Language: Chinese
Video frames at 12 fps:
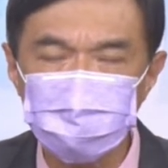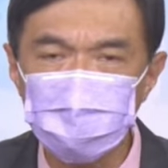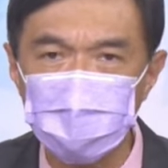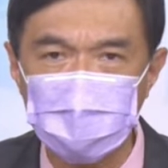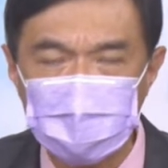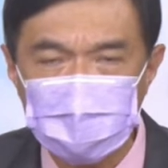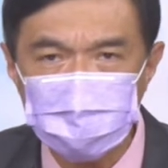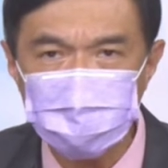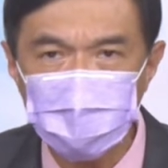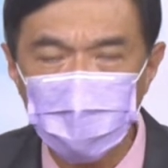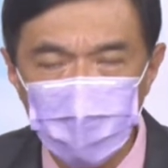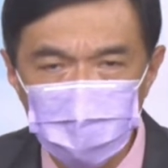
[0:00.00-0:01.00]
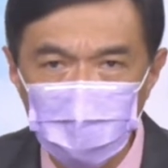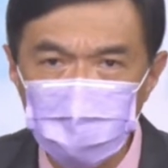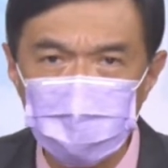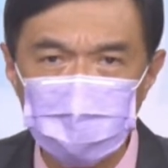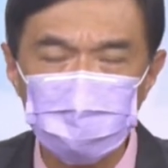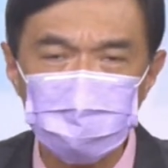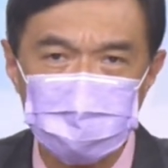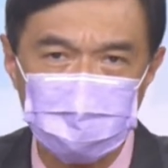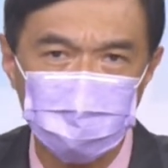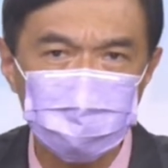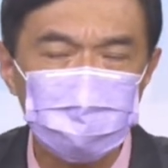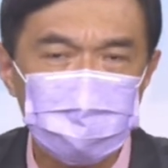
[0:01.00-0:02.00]
所以连科技原本说是
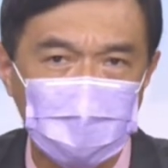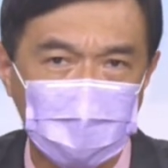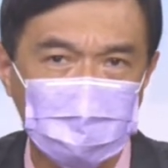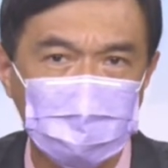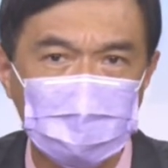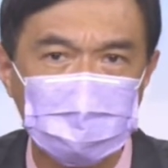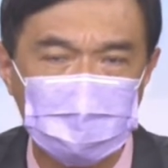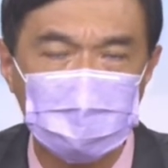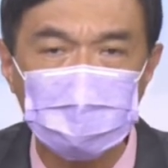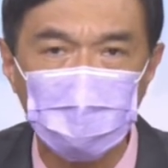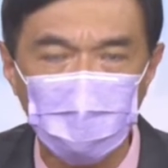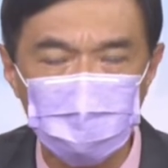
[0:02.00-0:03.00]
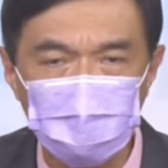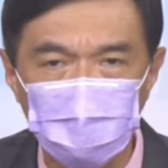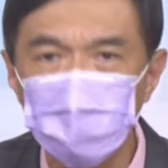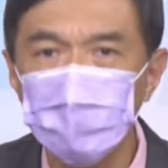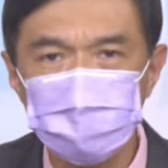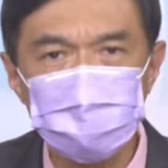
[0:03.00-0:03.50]
传统产业的一个龙头，